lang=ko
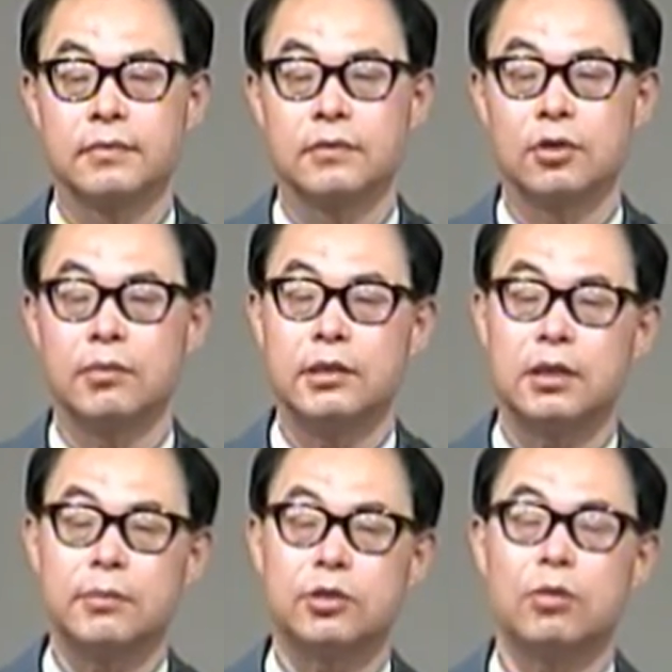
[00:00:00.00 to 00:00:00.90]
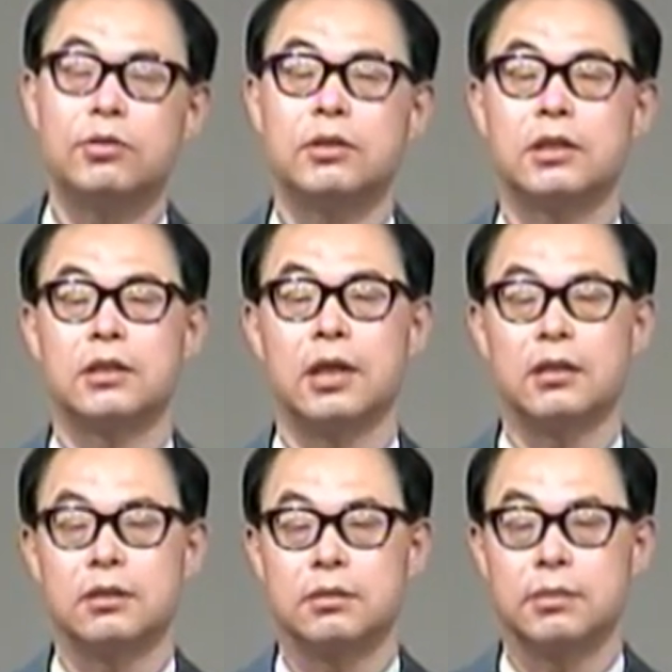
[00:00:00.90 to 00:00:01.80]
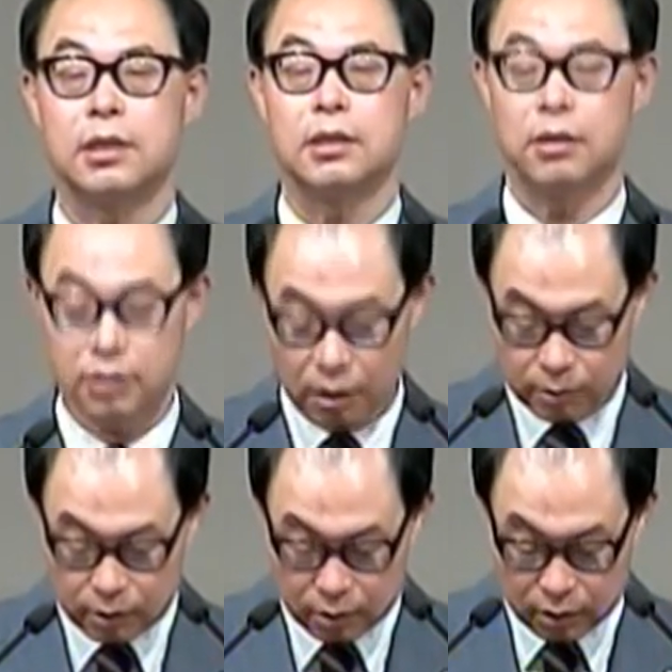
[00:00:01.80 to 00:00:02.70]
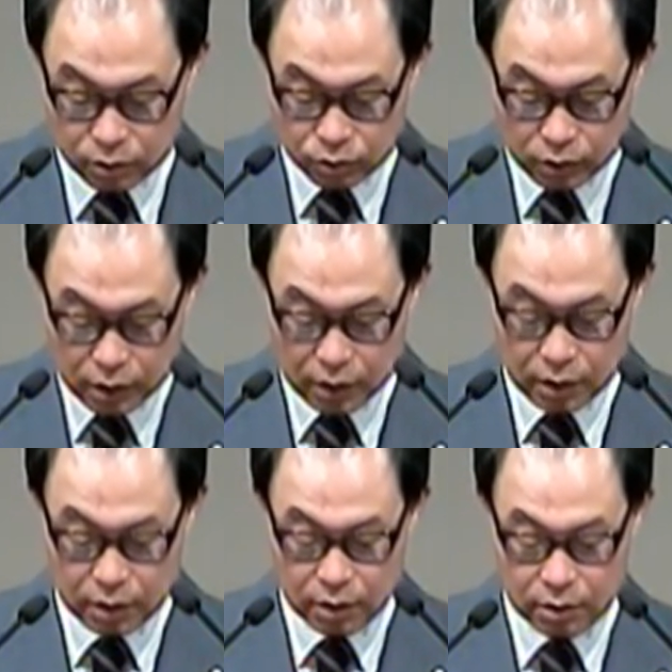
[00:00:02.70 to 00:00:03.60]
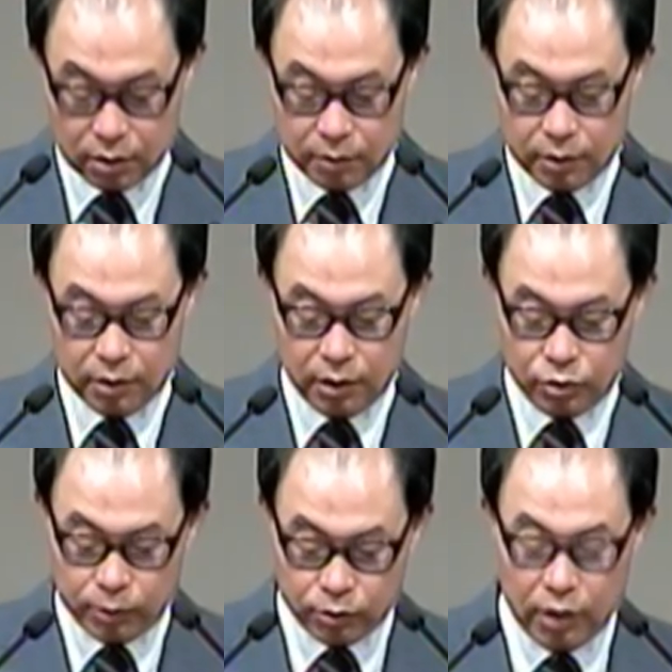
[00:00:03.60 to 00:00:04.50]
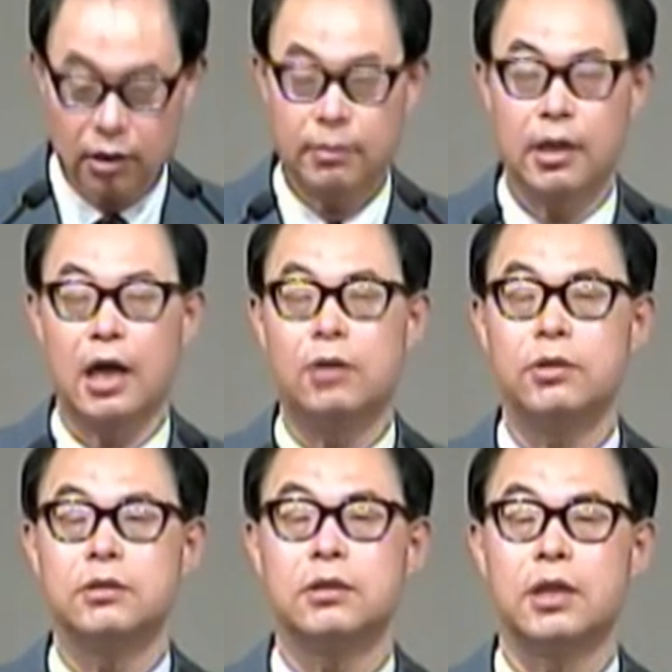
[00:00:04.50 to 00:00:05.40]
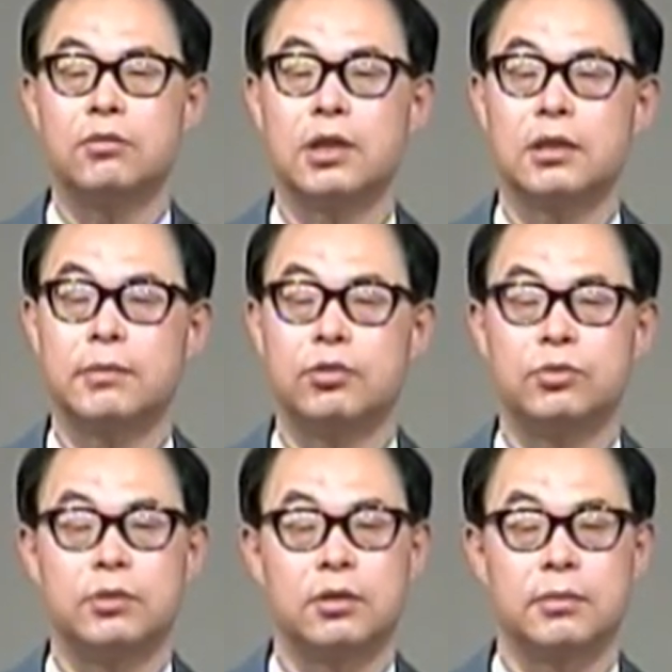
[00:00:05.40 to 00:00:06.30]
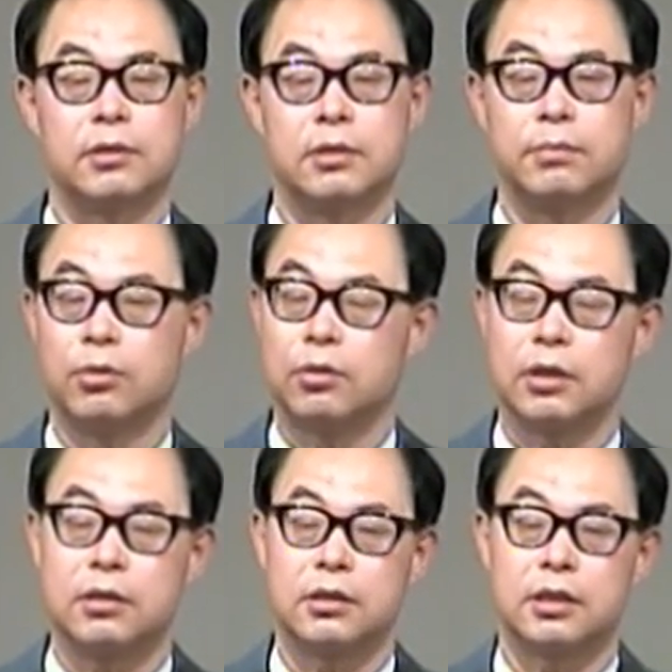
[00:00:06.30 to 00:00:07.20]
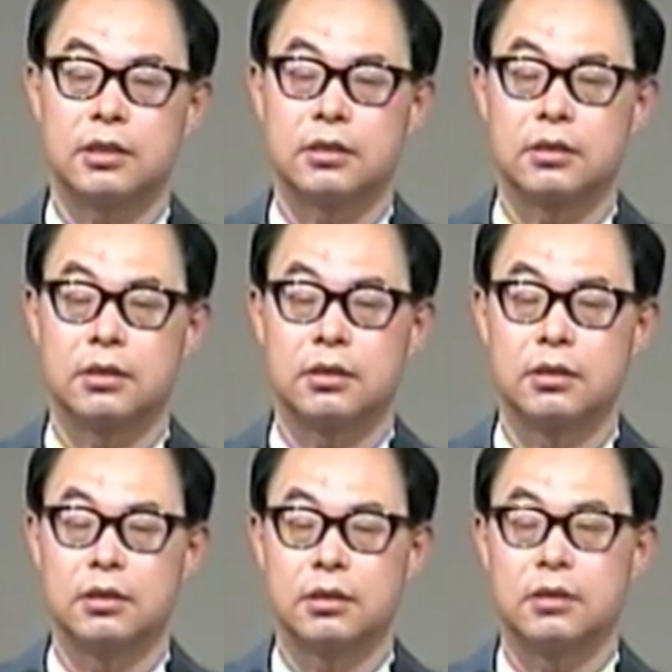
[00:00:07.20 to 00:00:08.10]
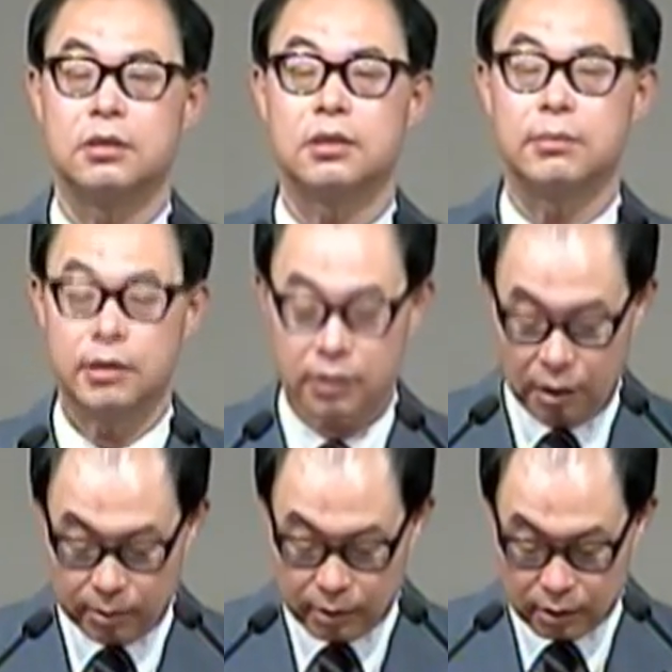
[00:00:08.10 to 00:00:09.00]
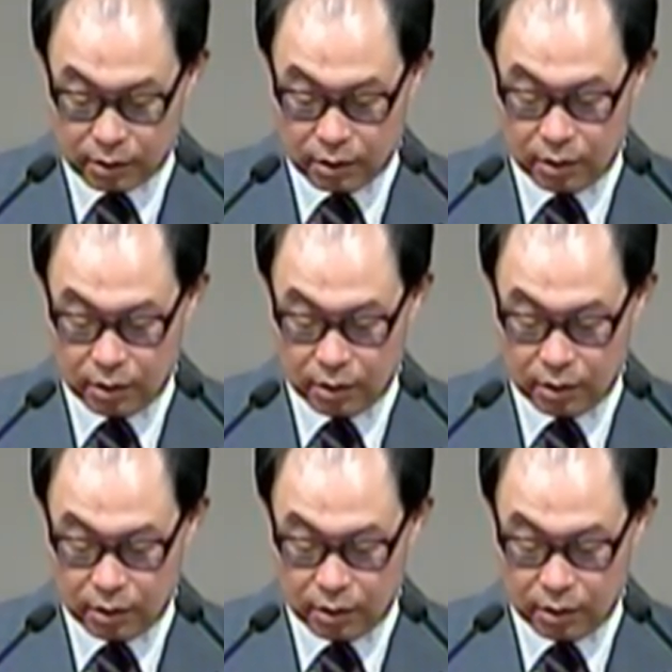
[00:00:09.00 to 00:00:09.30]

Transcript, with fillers: 처음에 이 사람이 처음부터 그랬던 게 아니었습니다. 영향을 미쳤던 게 누구냐? 처음에는 예수 믿고 난 다음에 하원 의원 되고 난 다음에 예수님 영접했어요. 본어겐 크리스천이 됐어요. 늦게 믿은 사람이죠.